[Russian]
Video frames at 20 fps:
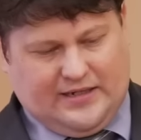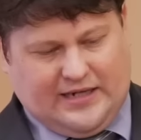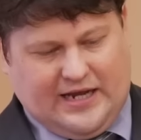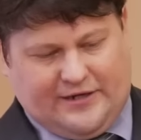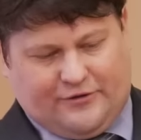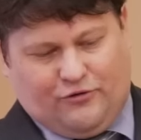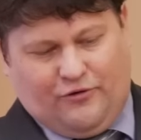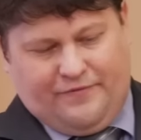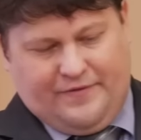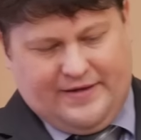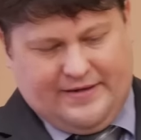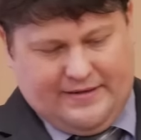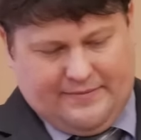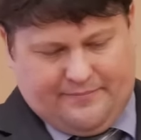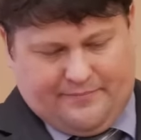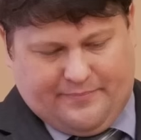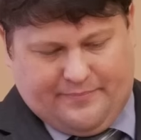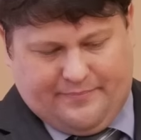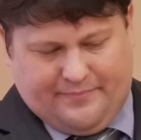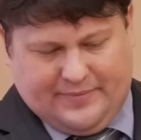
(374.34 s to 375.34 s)
Картофель
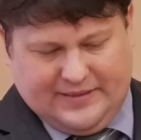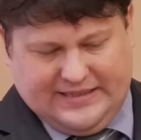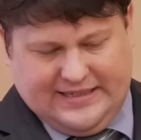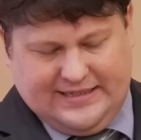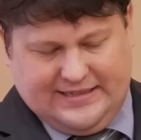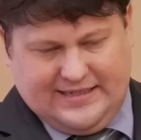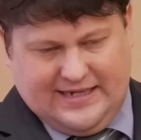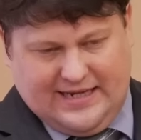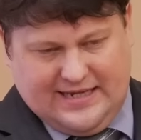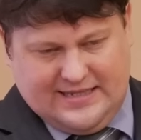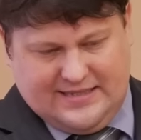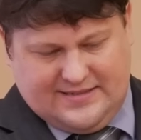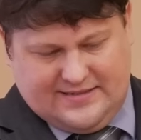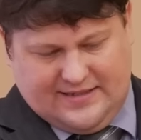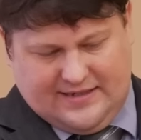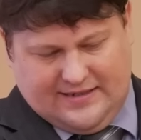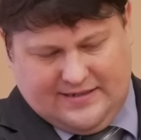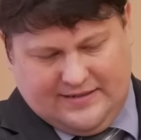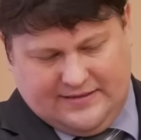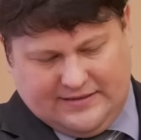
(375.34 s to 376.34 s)

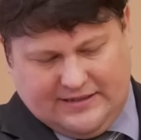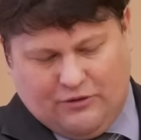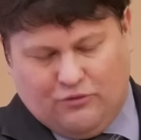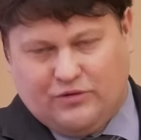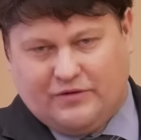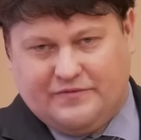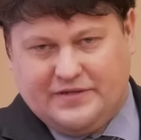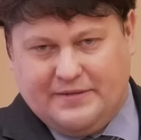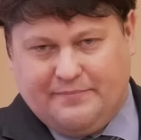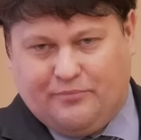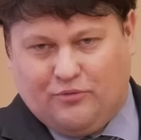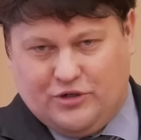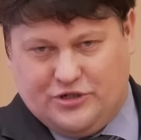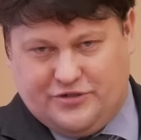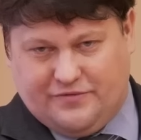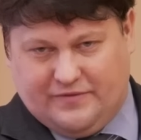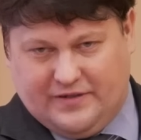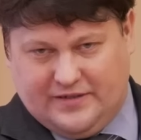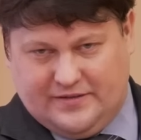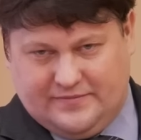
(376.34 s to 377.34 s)
подъедается на уровне
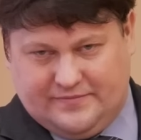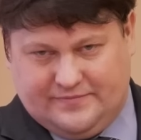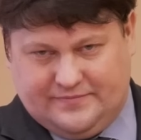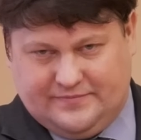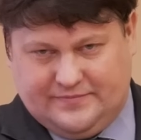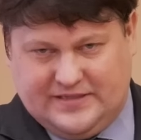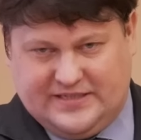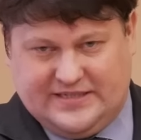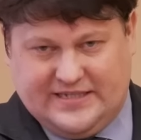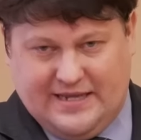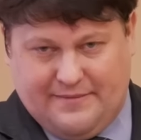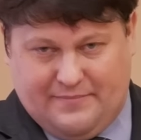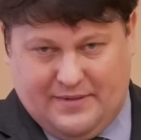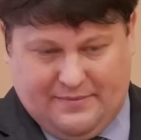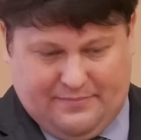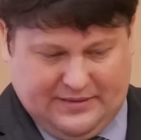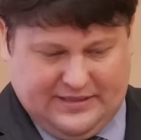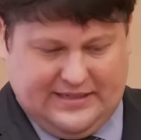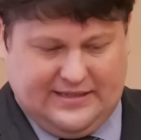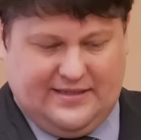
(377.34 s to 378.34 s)
почвы,
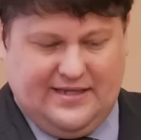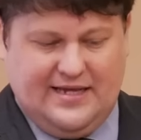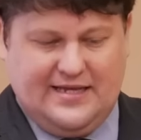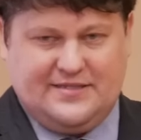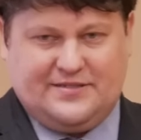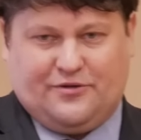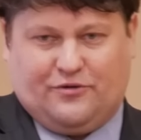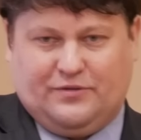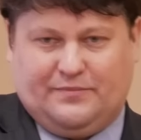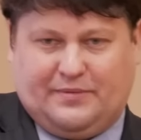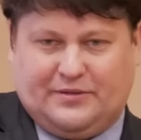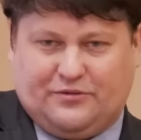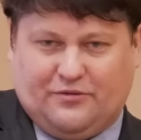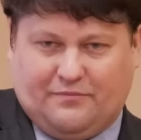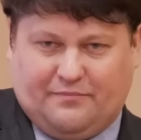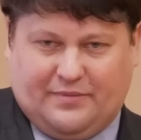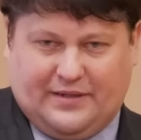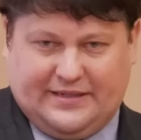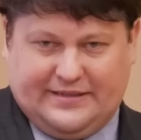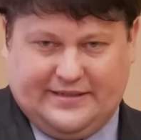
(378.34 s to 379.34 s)
стебель подъедается, он
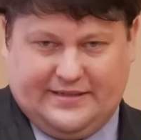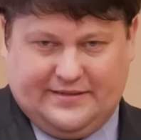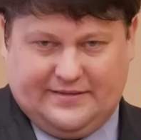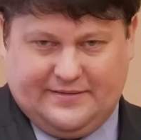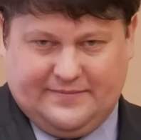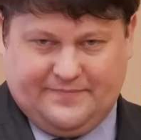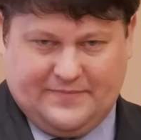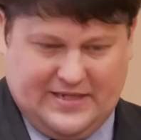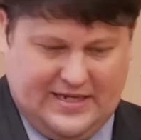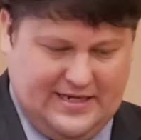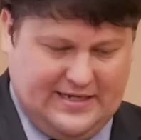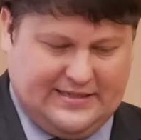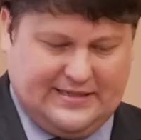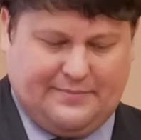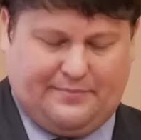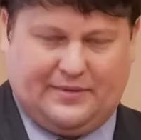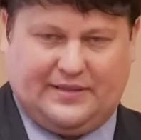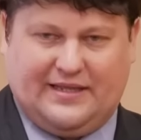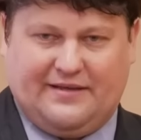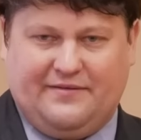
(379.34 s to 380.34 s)
потом падает. Или
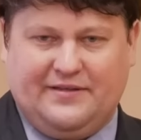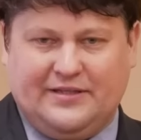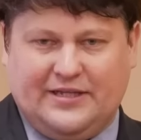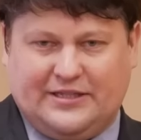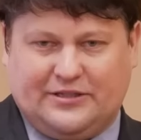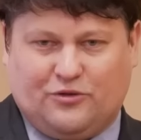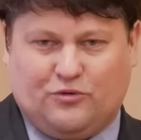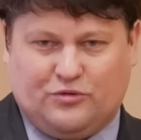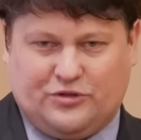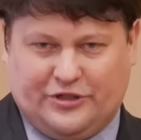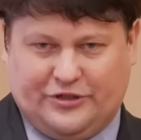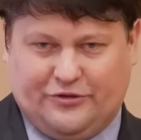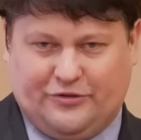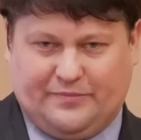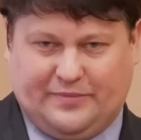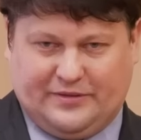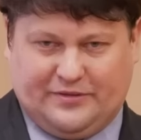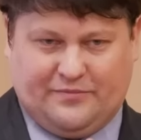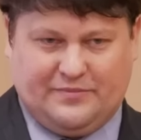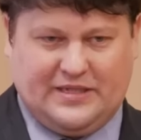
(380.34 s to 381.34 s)
до половины откушенный,
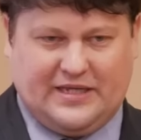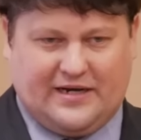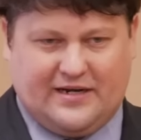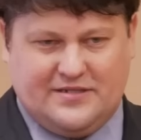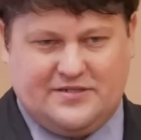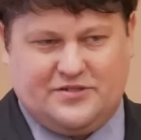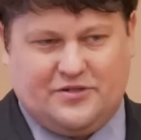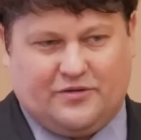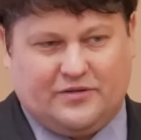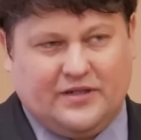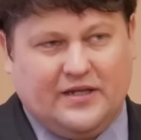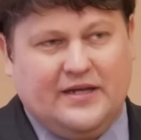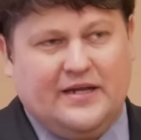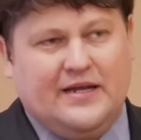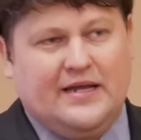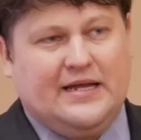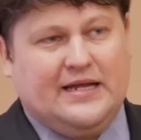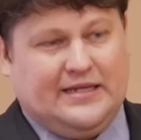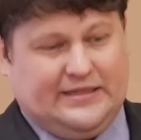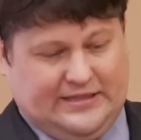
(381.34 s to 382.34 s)
он потом не растет.
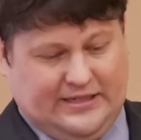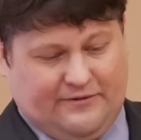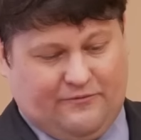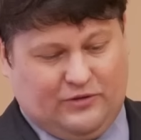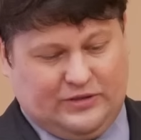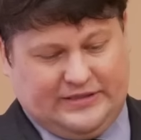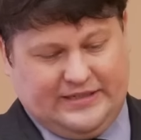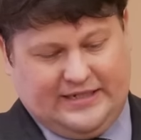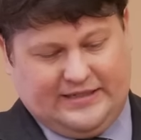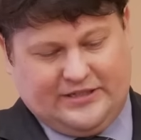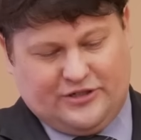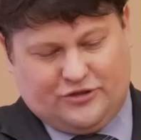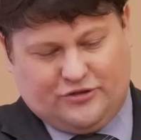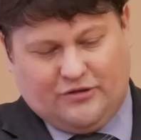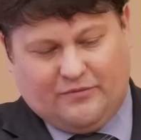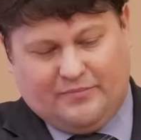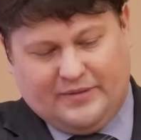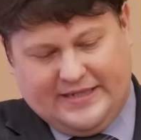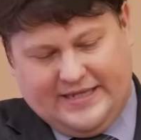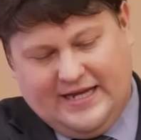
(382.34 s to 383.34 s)
Так вот, надо,
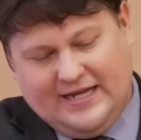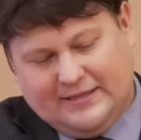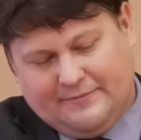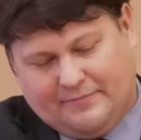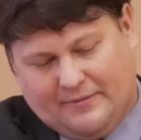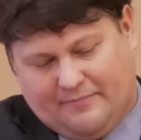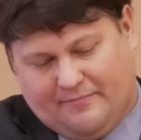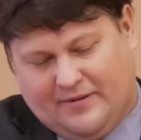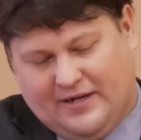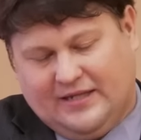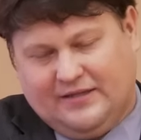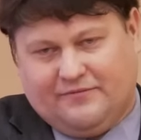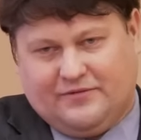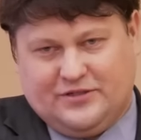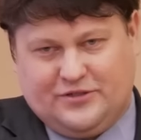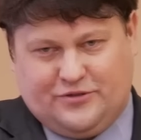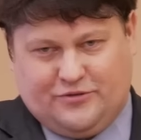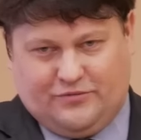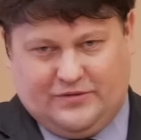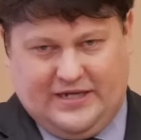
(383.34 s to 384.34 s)
чтобы яд попал
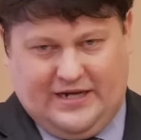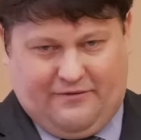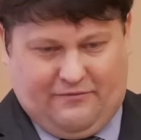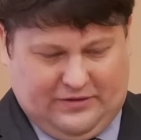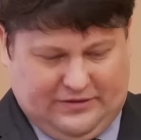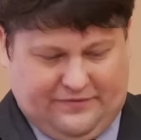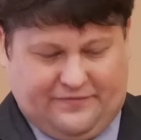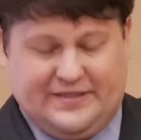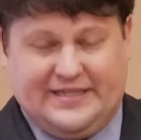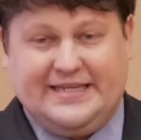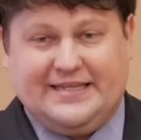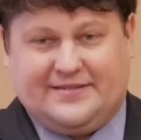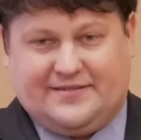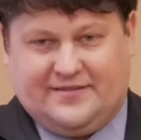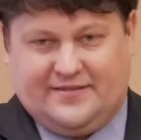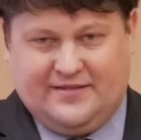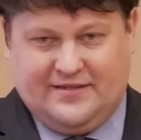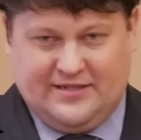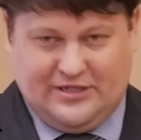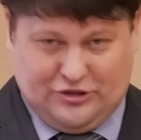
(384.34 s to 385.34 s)
вот сюда, вот
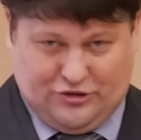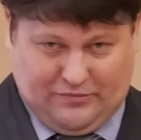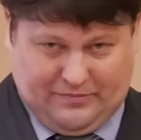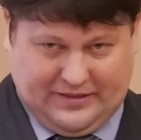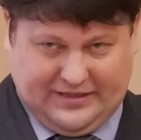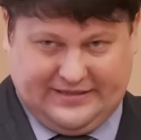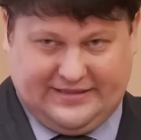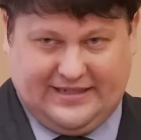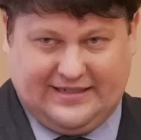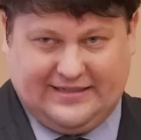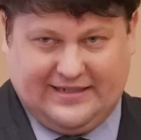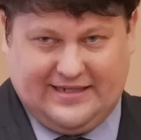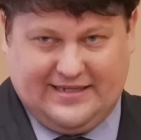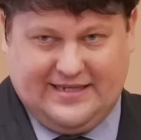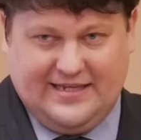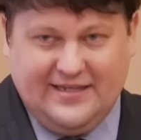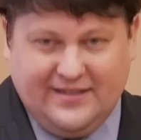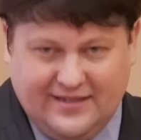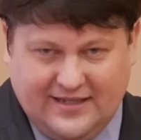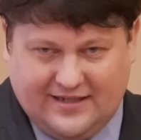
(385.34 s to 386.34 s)
вниз. И чтобы когда она
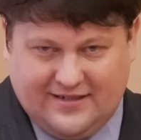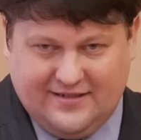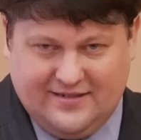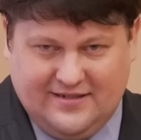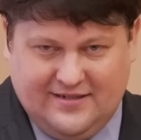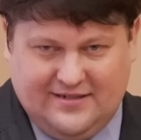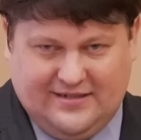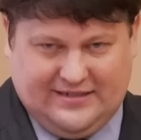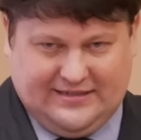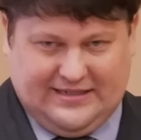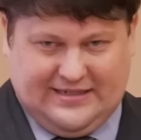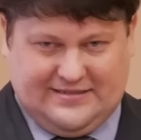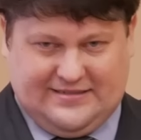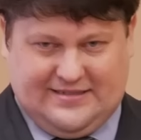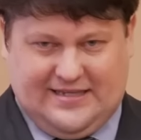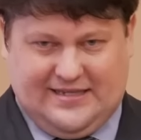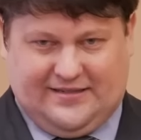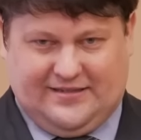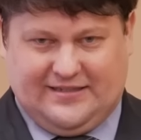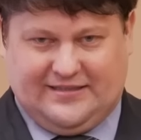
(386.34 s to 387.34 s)
ела, она
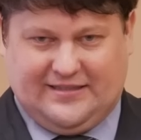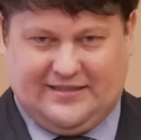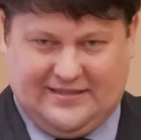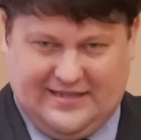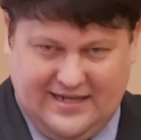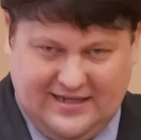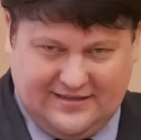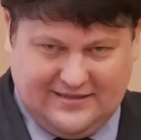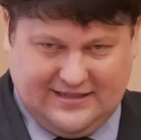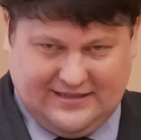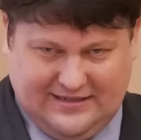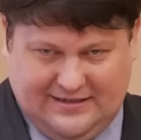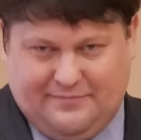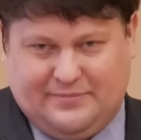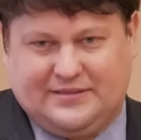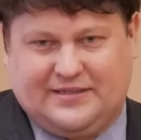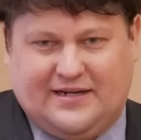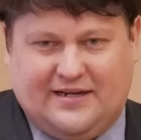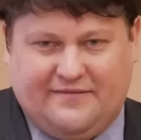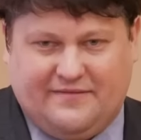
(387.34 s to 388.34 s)
съела этот яд, и она
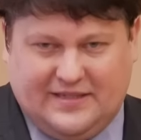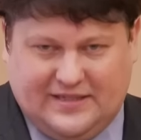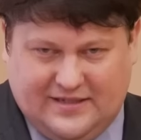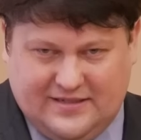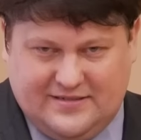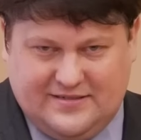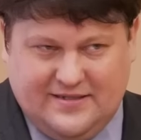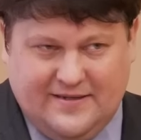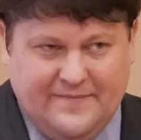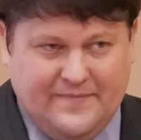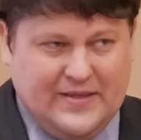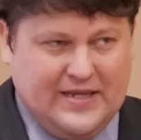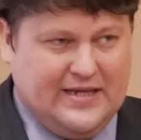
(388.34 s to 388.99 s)
потравилась.